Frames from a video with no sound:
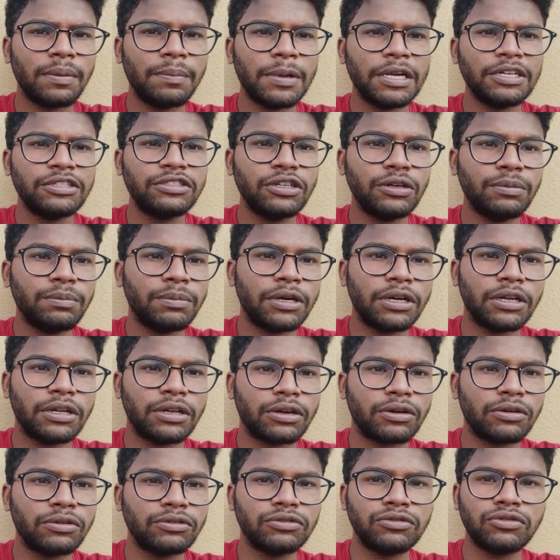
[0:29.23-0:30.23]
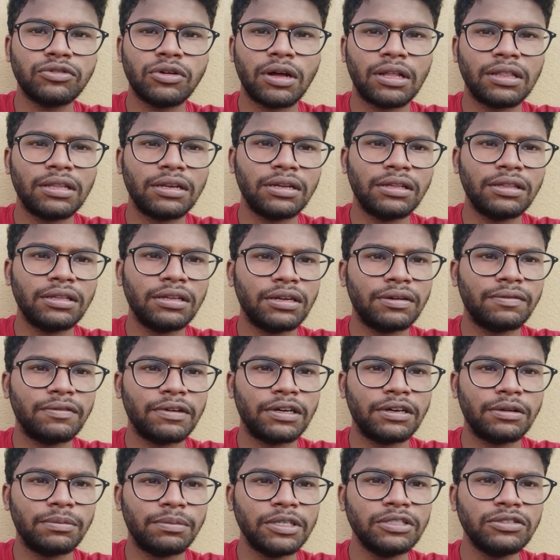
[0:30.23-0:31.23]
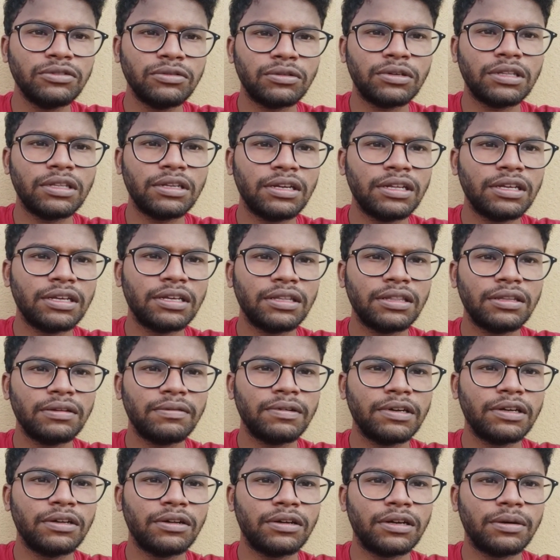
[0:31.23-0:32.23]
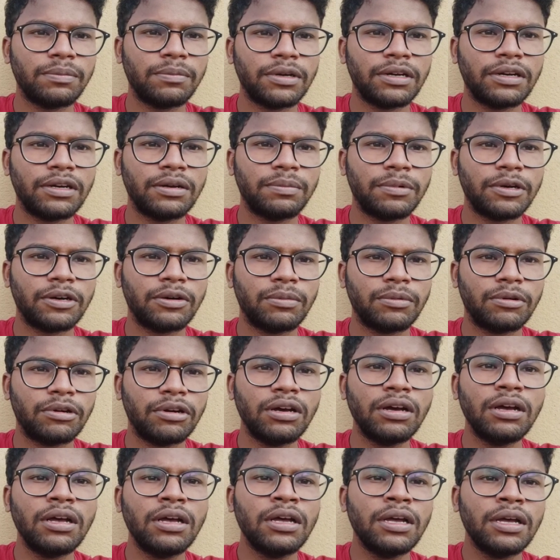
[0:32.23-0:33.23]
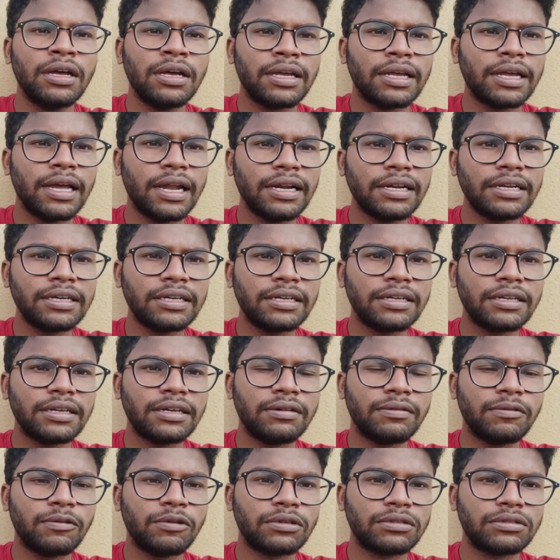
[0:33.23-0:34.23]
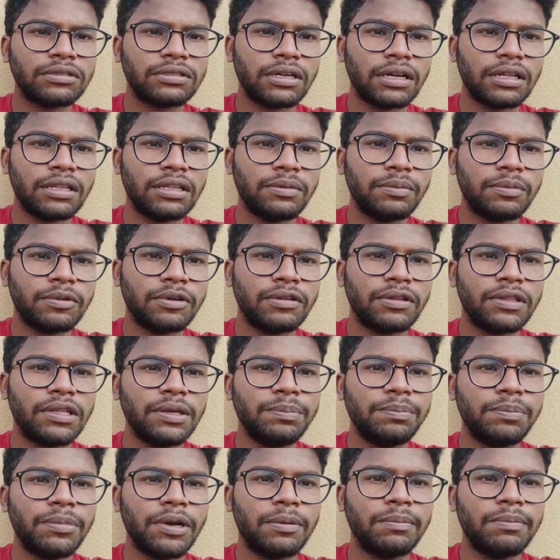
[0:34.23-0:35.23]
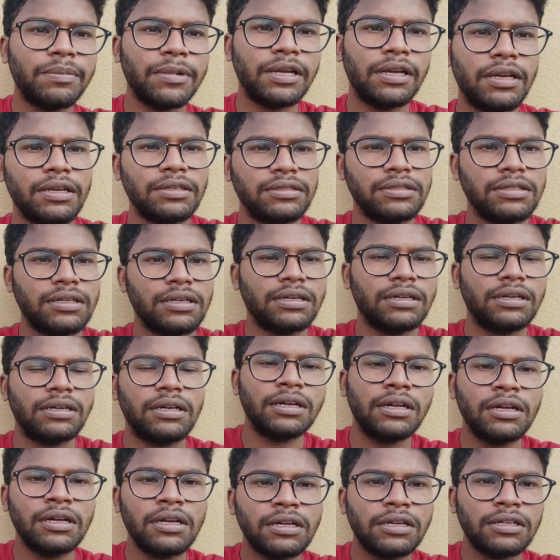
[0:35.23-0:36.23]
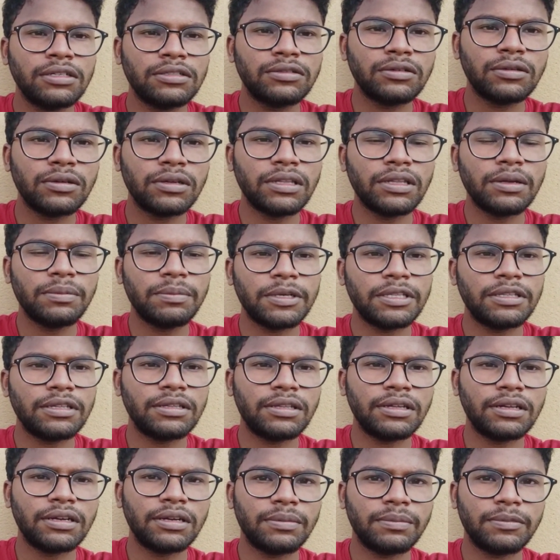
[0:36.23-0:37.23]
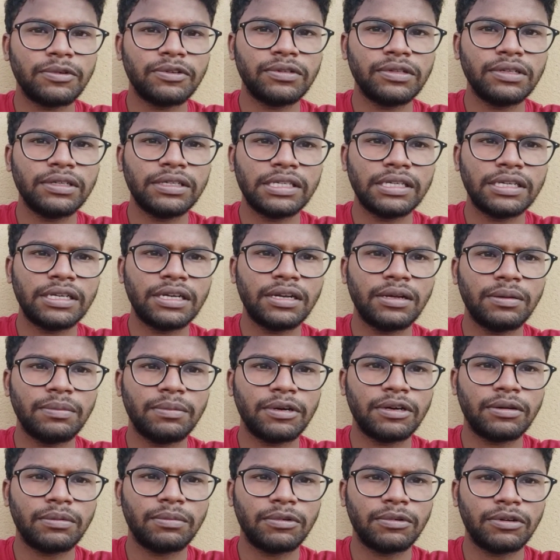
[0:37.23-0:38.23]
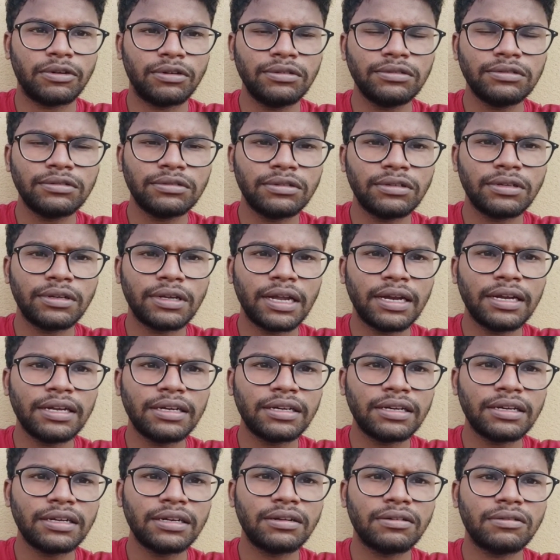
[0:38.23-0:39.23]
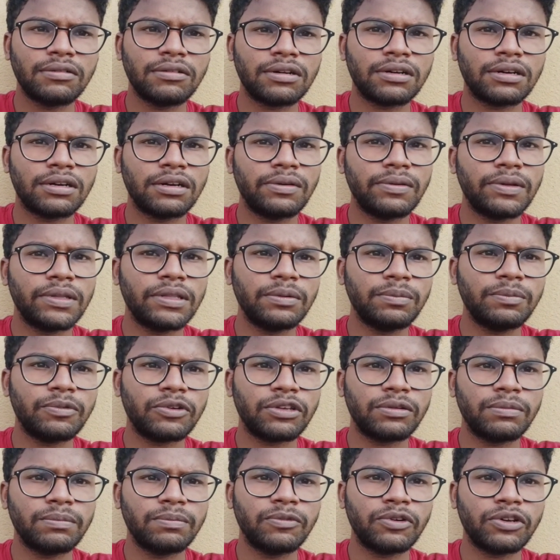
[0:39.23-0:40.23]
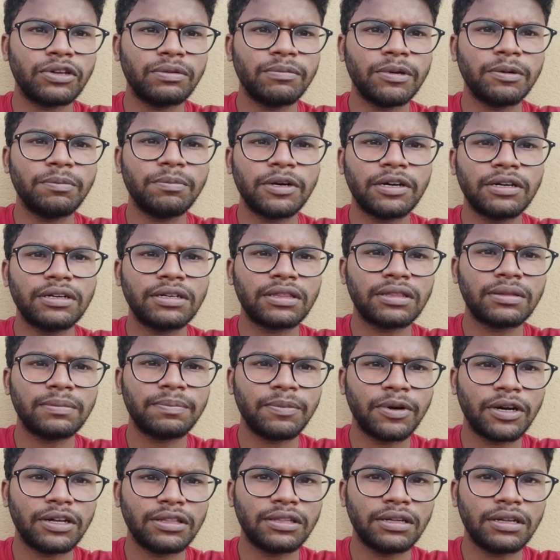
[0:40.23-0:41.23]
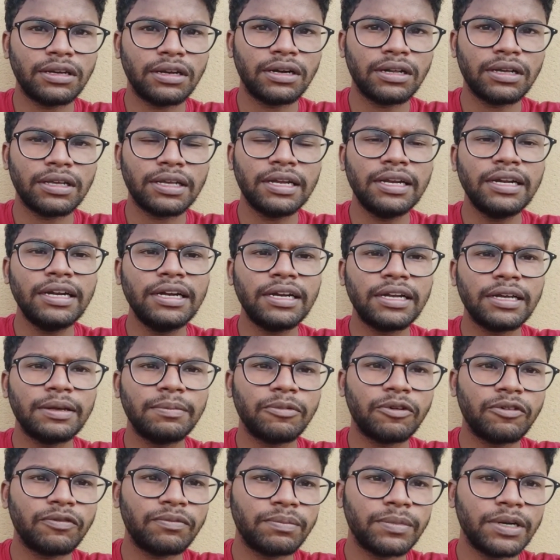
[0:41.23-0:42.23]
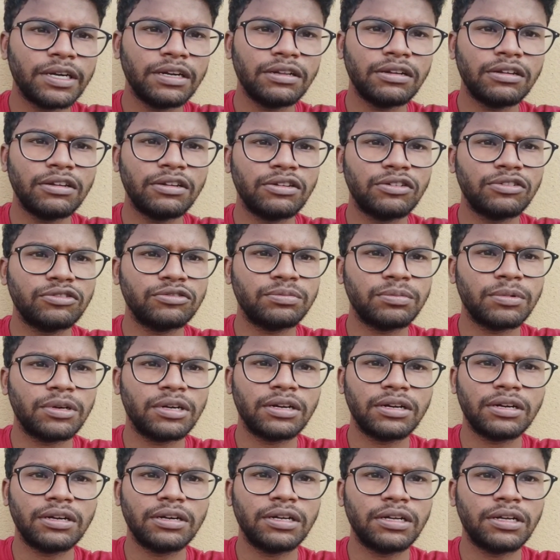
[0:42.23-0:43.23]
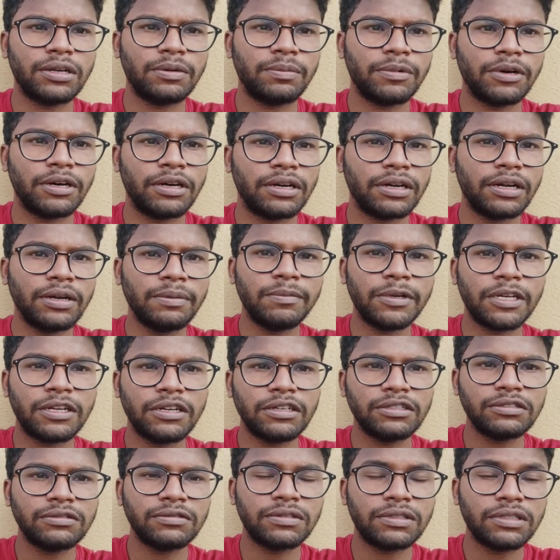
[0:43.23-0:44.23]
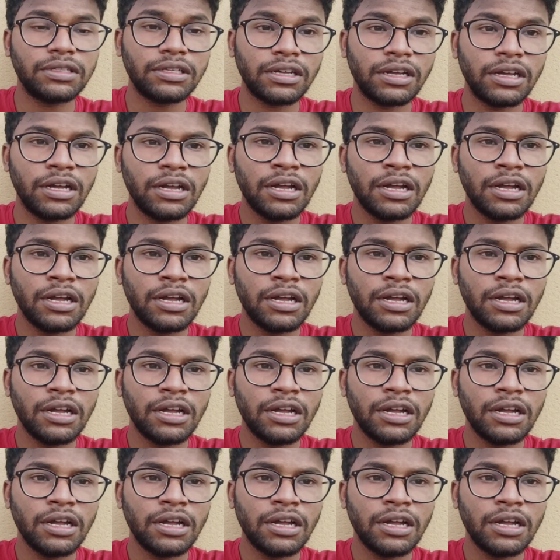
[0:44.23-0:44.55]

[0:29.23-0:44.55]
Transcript: மென்ஷன் பண்ணியிருக்கணும் ஸோ அதுலேருந்து நான் விட்டுருப்பேன் ஸோ இது இன்றைக்கி இந்த வீடியோவில் நம்ம என்ன பார்க்க போனோம்னா எலக்ட்ரிக்கல் ஒர்க்ஸ் அதே போல் வந்து ப்ளம்பிங்ஸு ஸோ இதை பற்றி தான் நம்ம வந்து டீட்டெயிலாக பார்க்க போகிறோம் ஸோ எலக்ட்ரிக்கல் ஒர்க்கில் வந்து முக்கிய முக்கியமாக பண்ணி பார்த்தீங்கன்னா என்ன டைப் ஆஃப் மெட்டீரியல் யூஸ் பண்ணுறாங்கன்னு நீங்கள் பாருங்கள் பிகாஸ் வந்து